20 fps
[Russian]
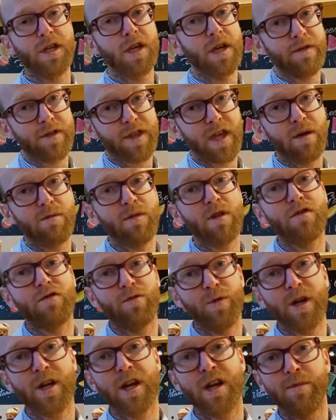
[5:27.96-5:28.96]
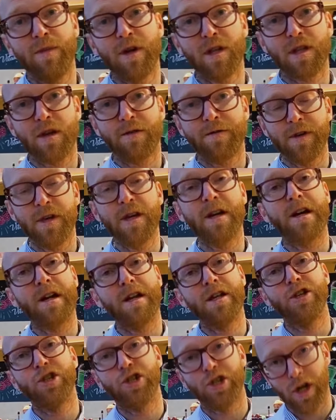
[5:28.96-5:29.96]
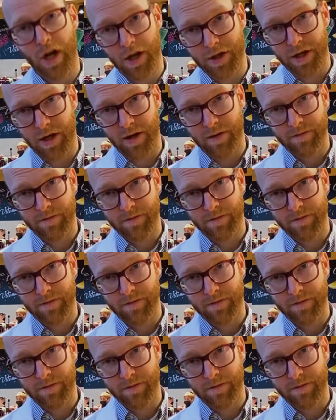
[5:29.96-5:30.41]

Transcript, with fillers: и витаминов, микроэлементов, и клетчатки.